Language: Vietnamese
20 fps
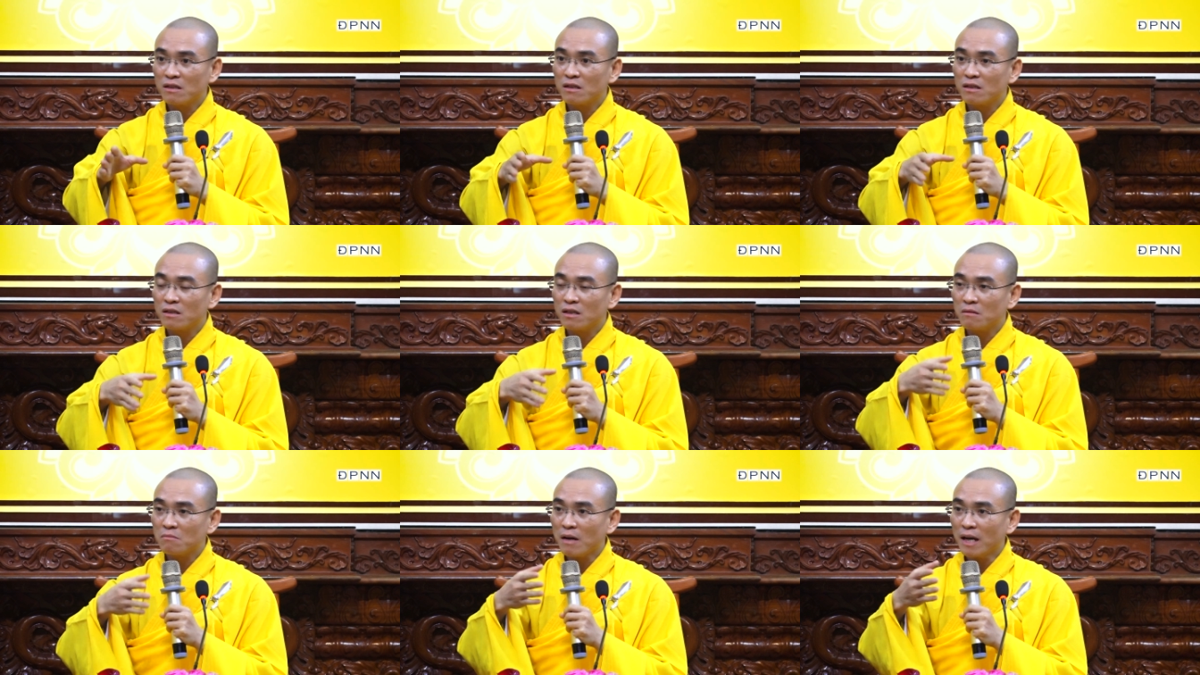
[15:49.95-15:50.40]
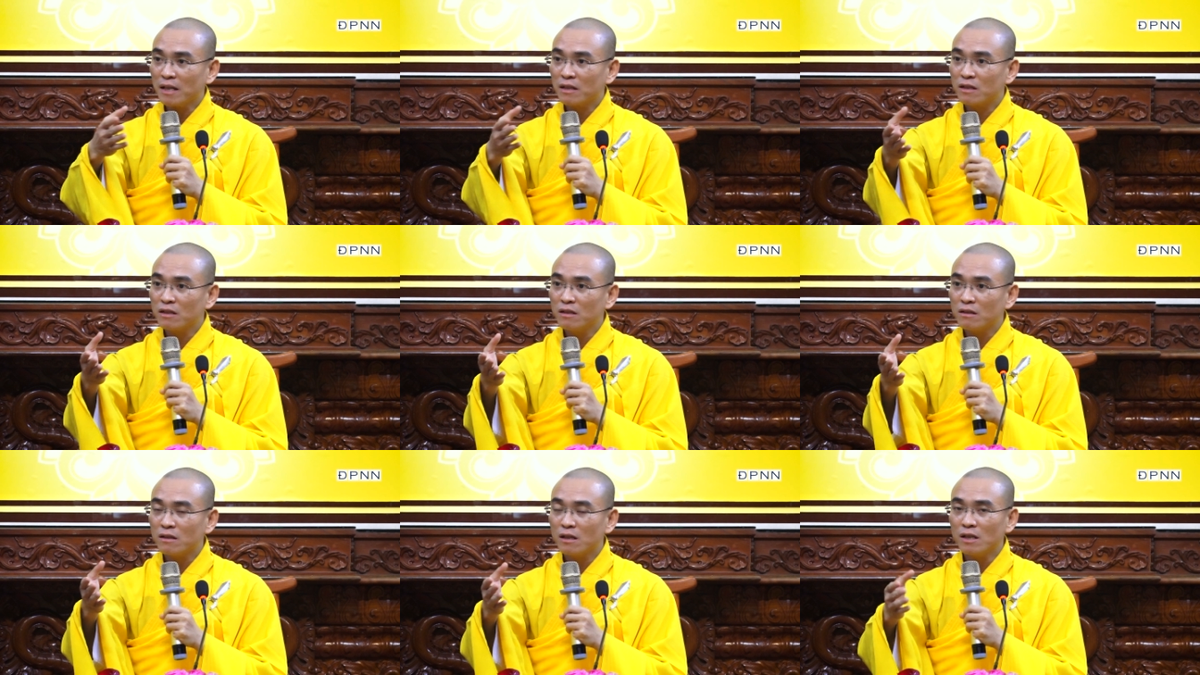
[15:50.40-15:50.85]
trình bày
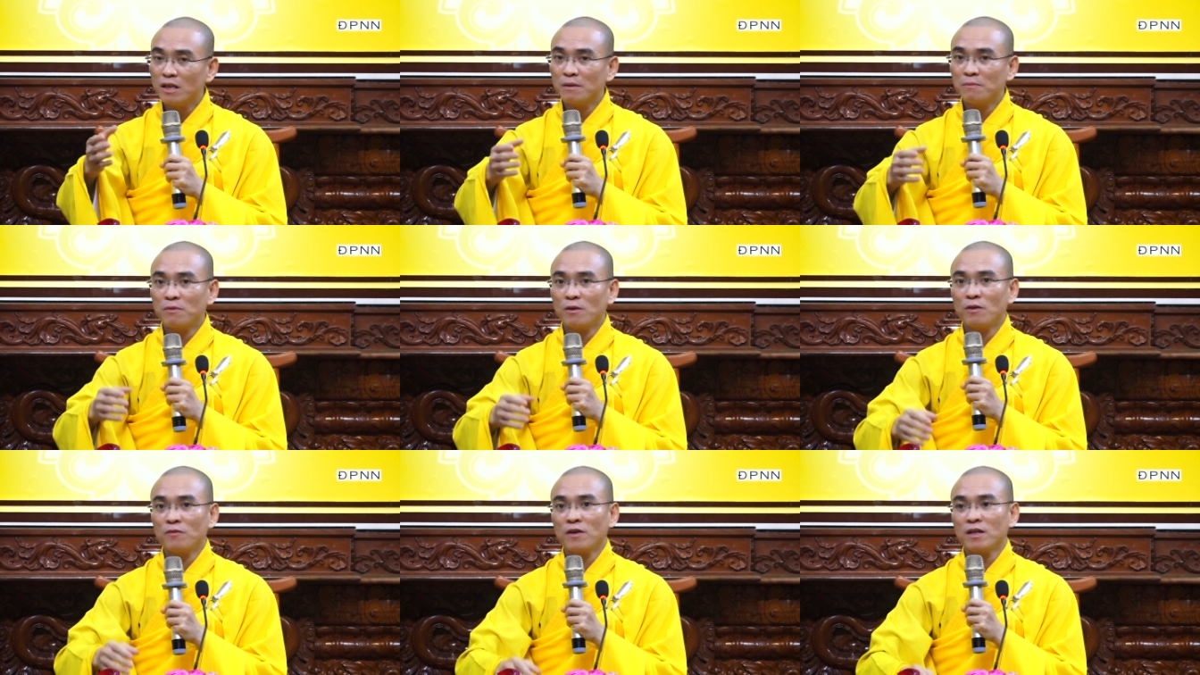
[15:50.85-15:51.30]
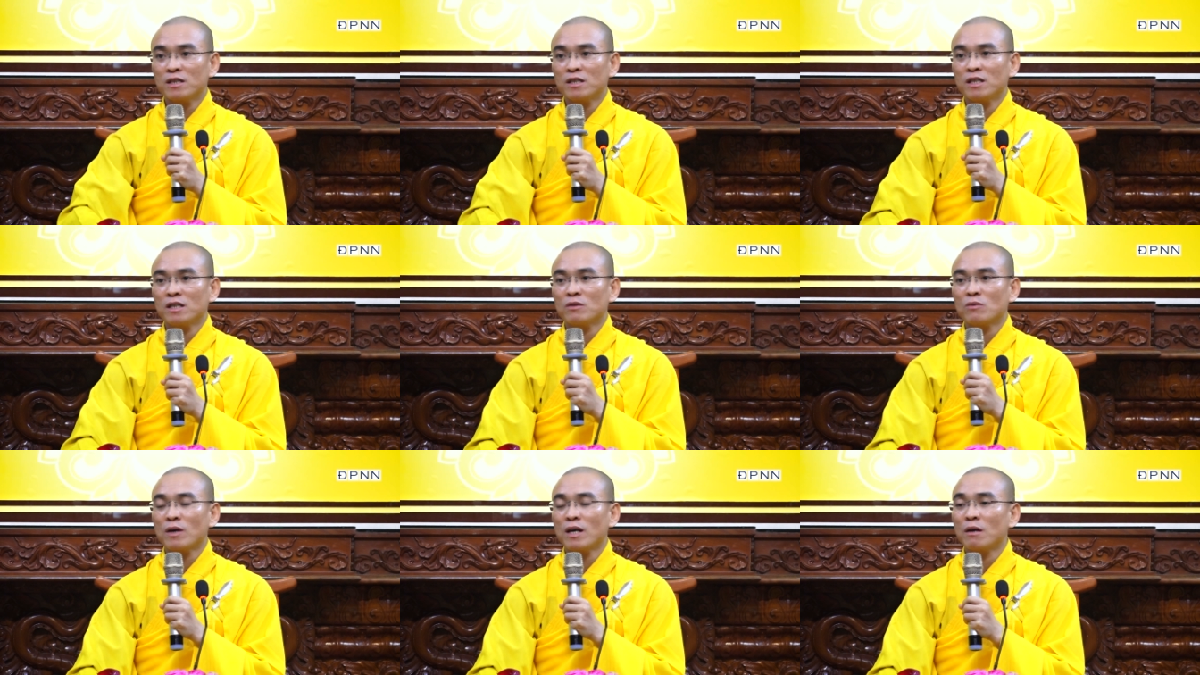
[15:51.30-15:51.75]
trước ở Hiệp hội Phát
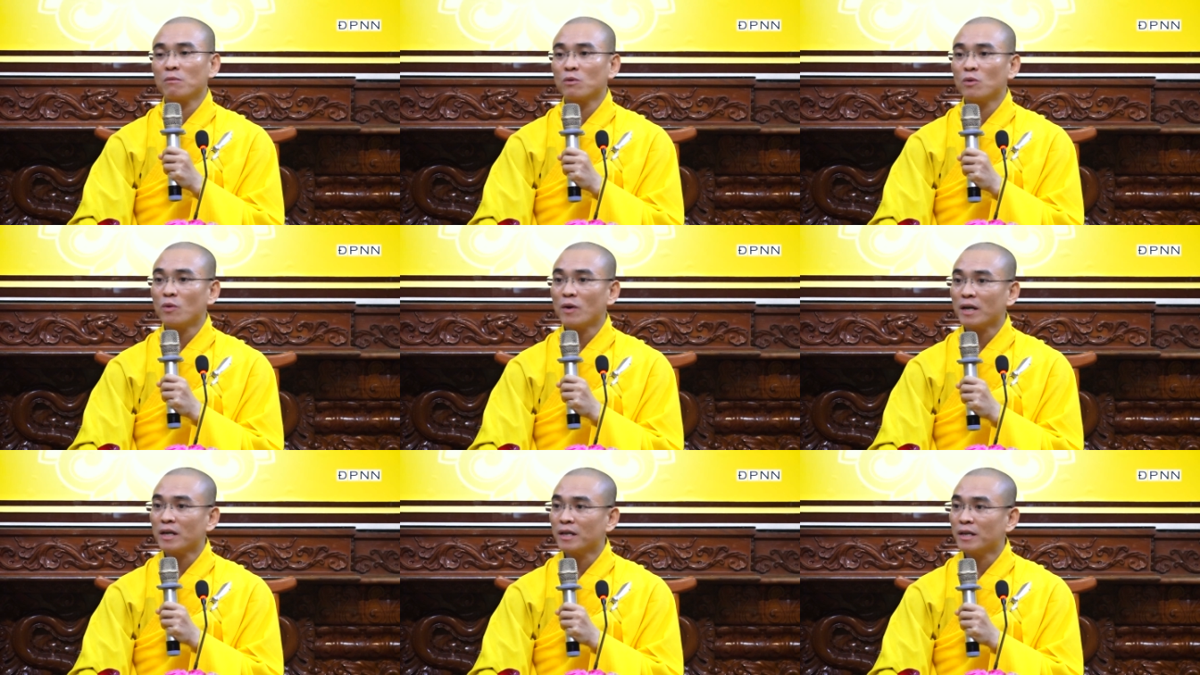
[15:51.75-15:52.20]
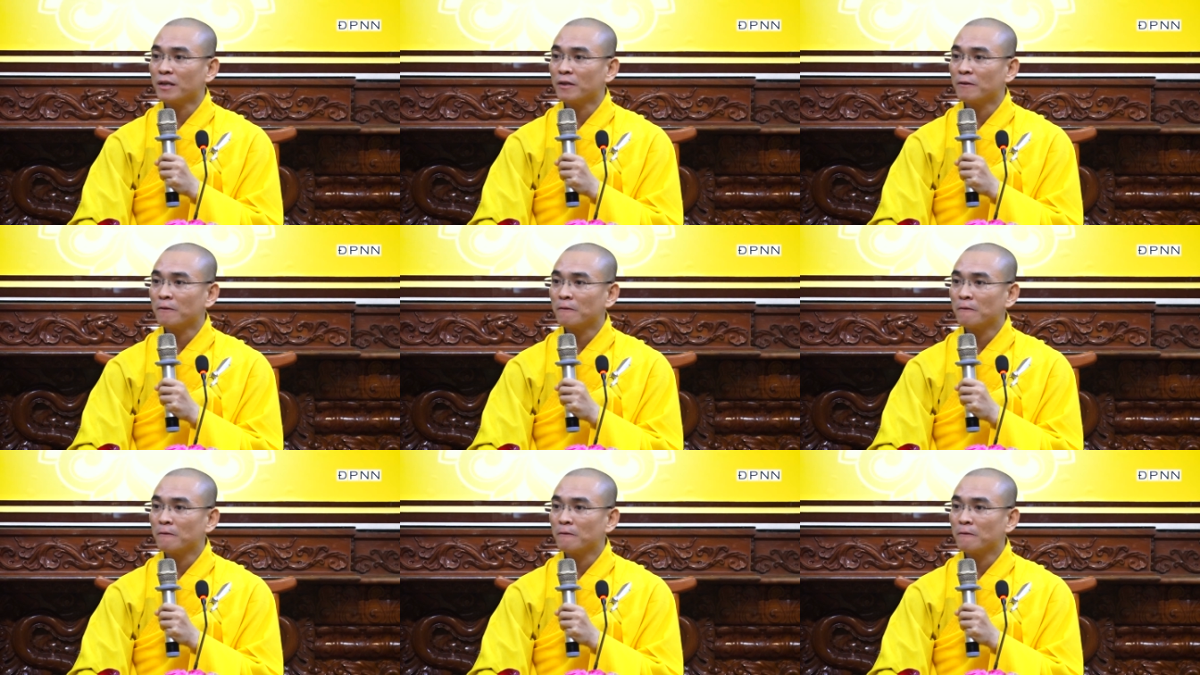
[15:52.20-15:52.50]
triển Khoa học của Hoa Kỳ?